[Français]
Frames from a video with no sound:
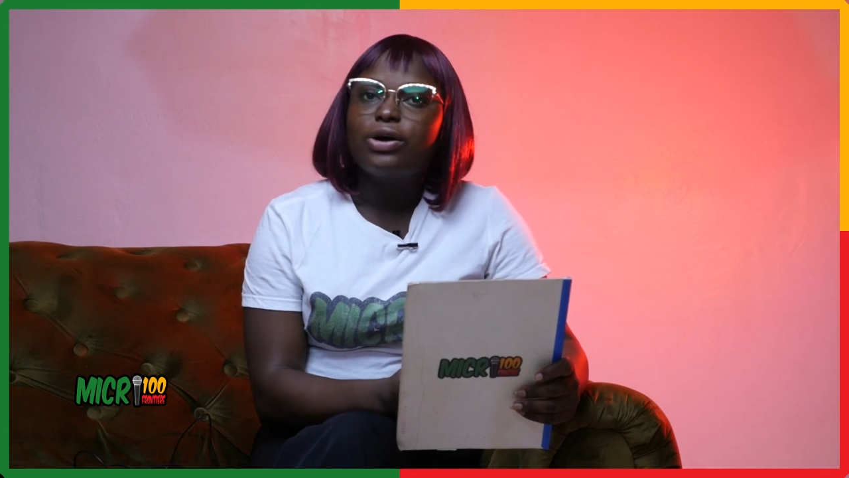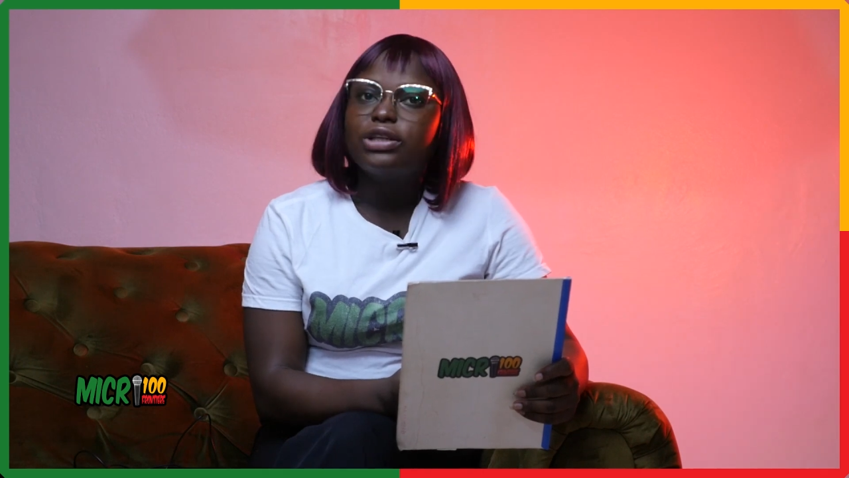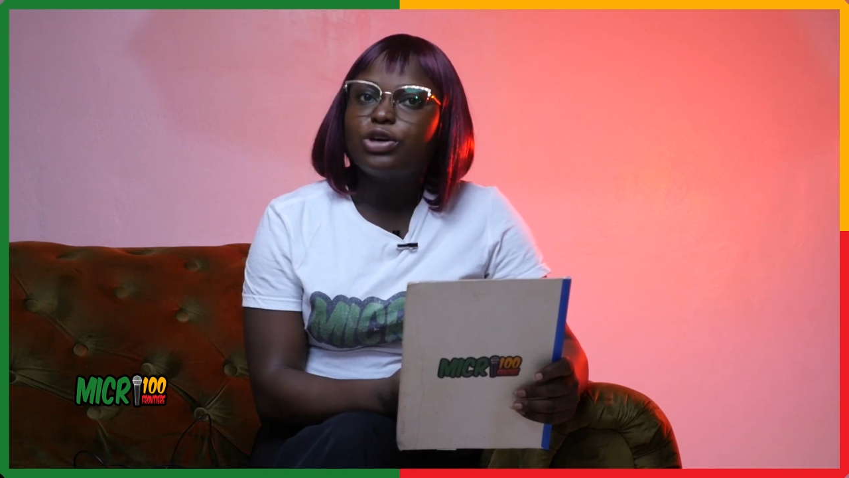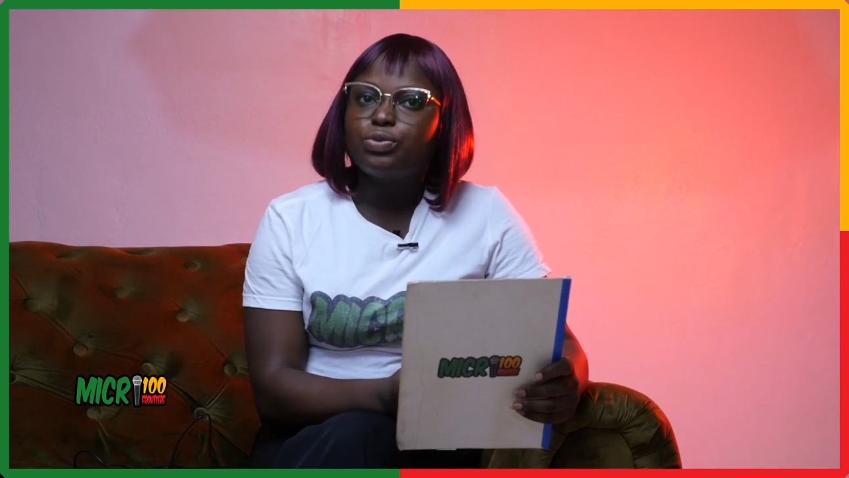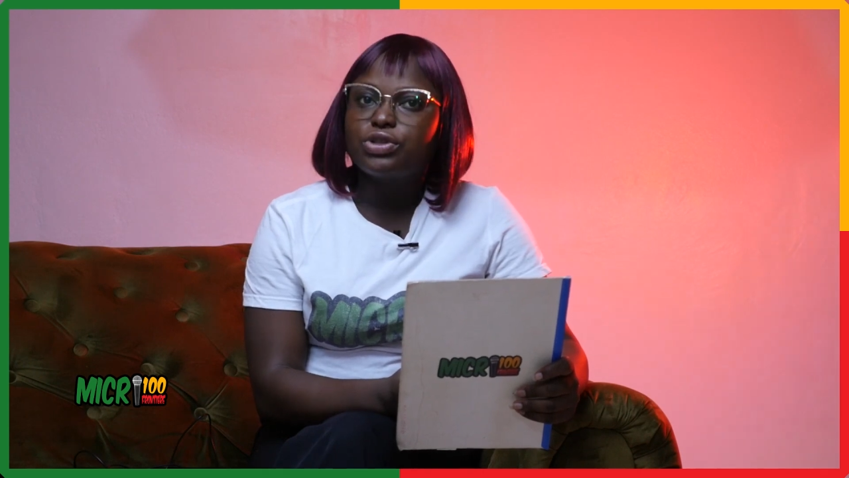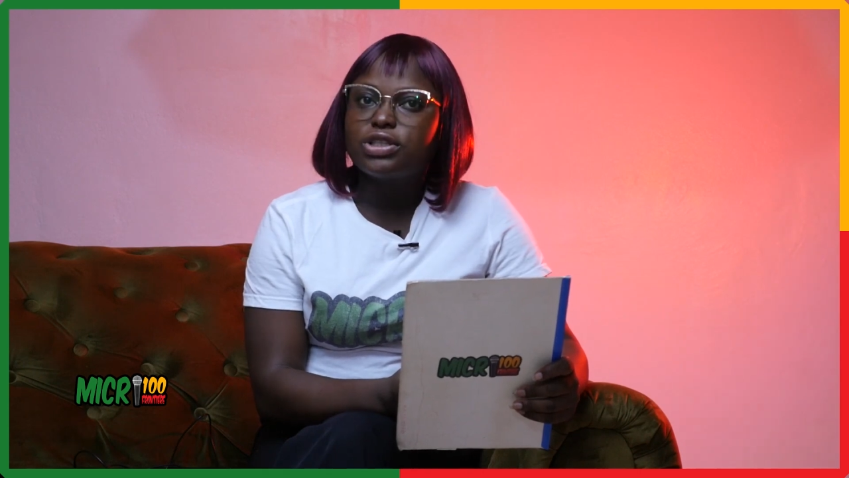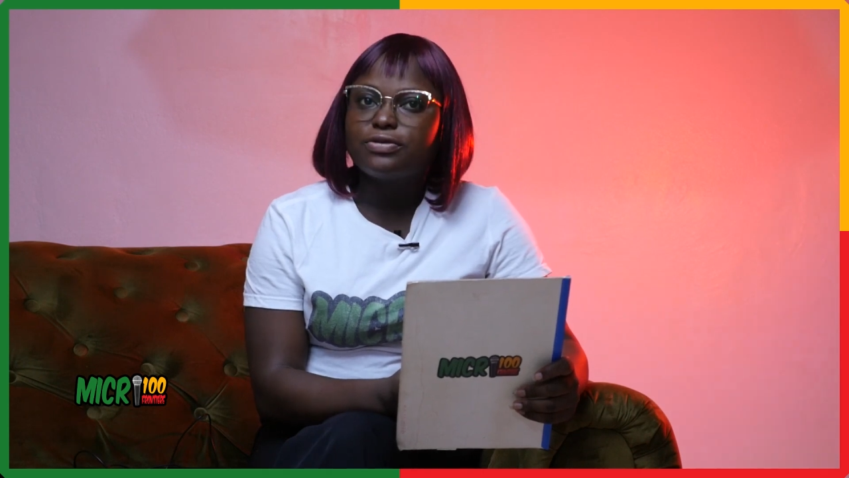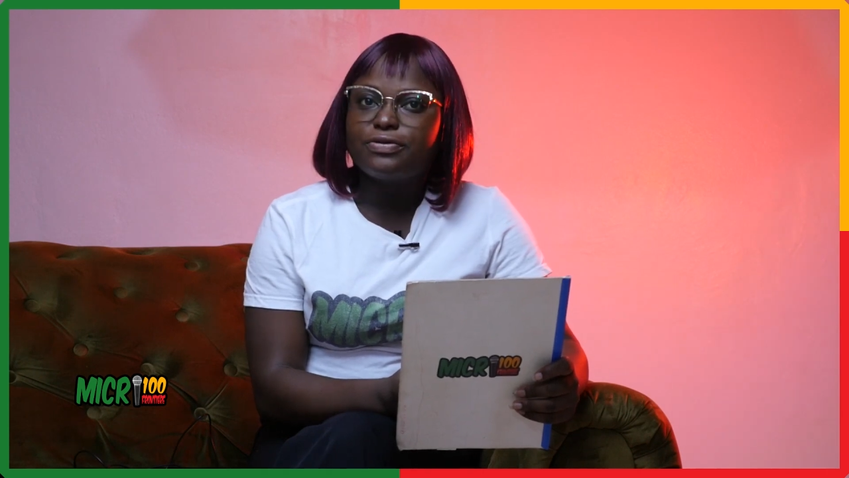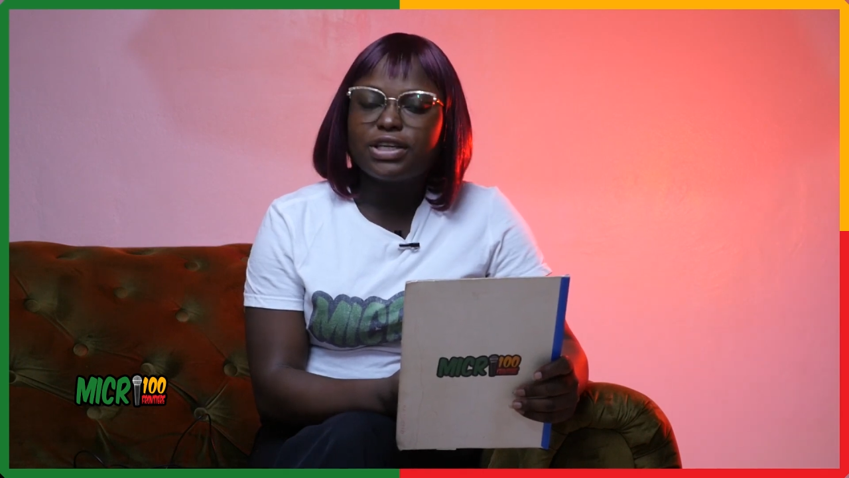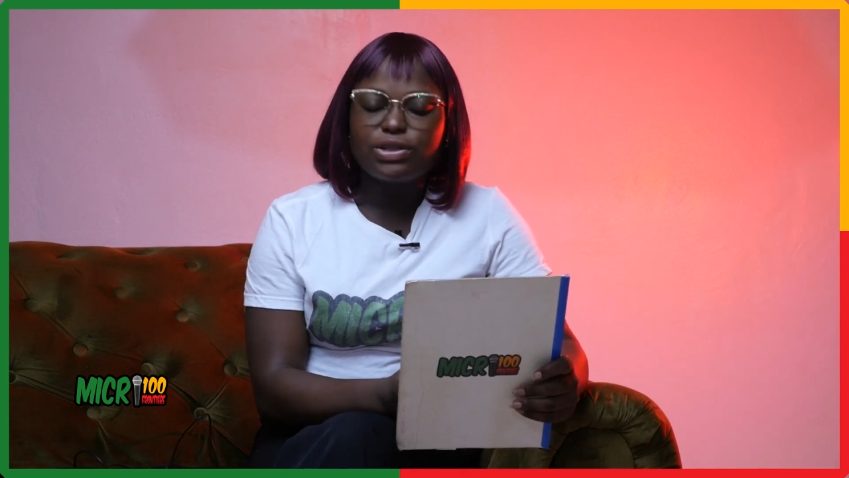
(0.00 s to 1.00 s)
On a une petite
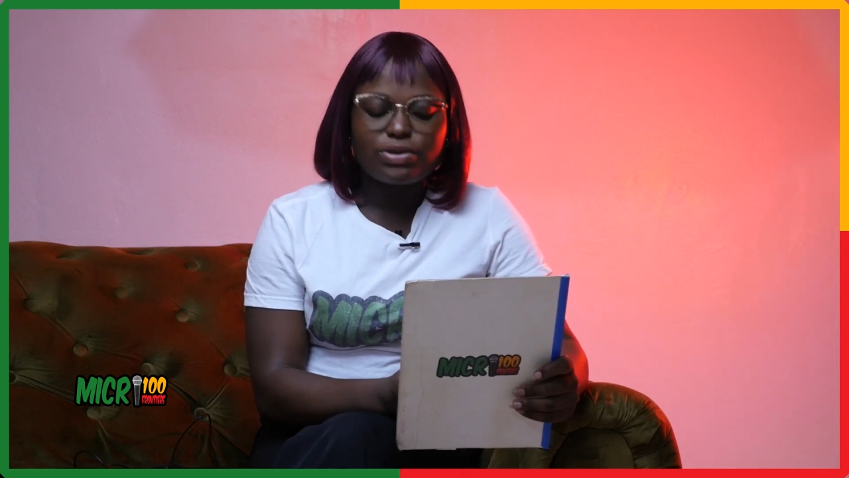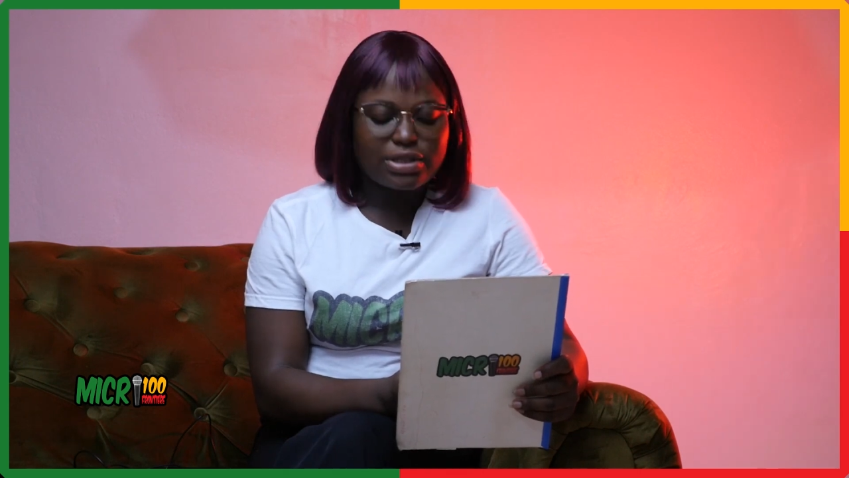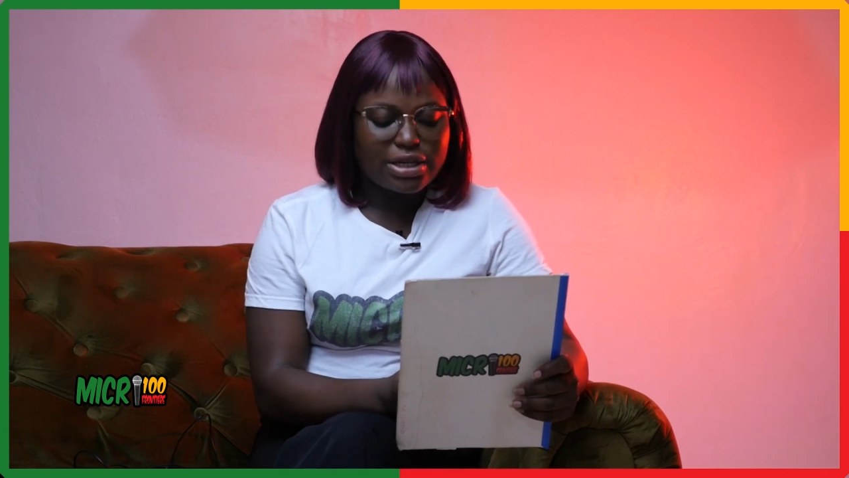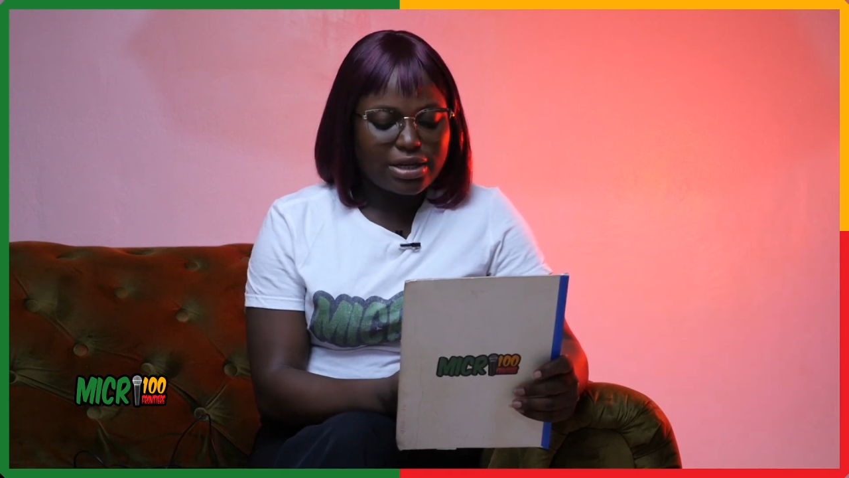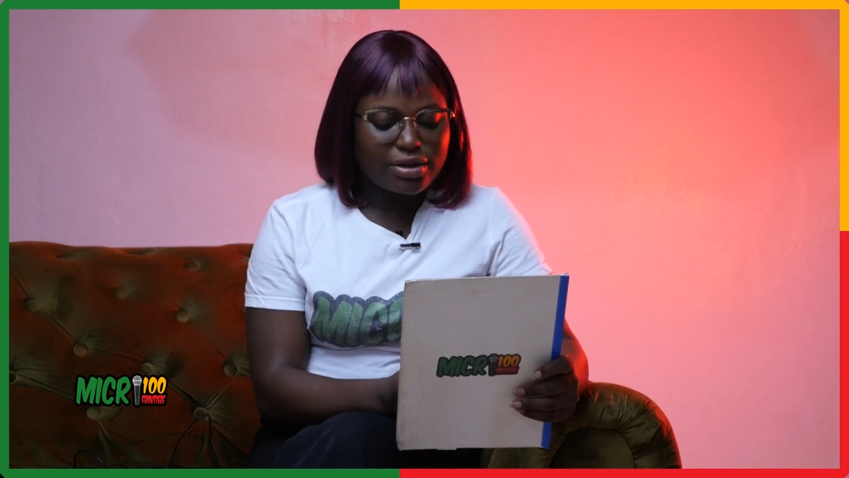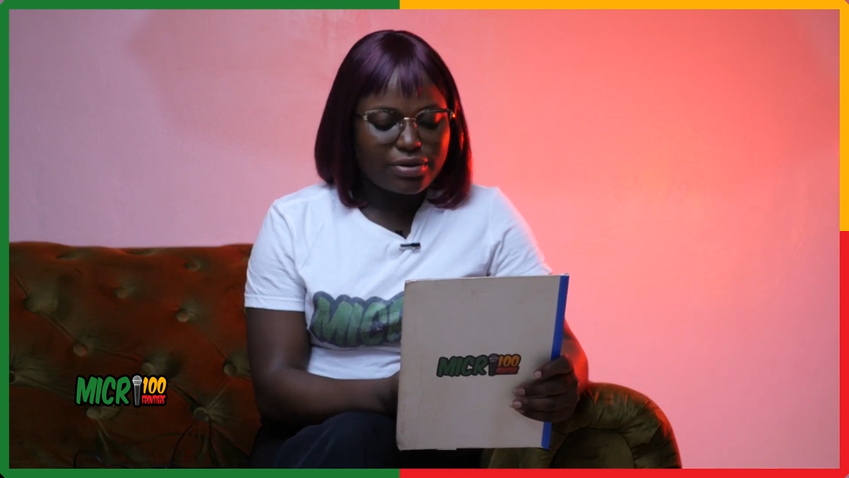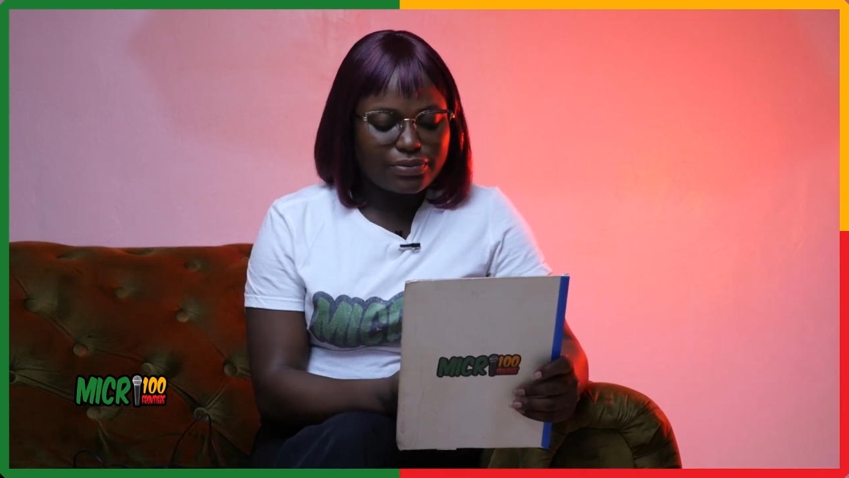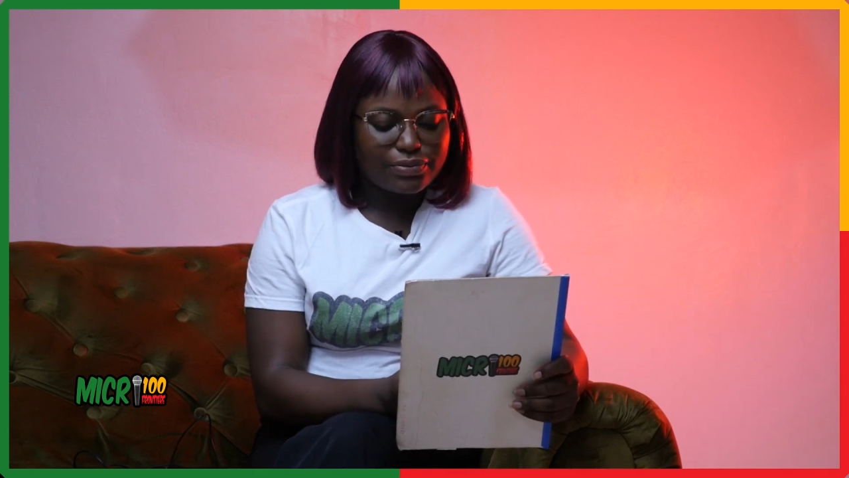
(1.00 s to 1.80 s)
fille de 5 ans.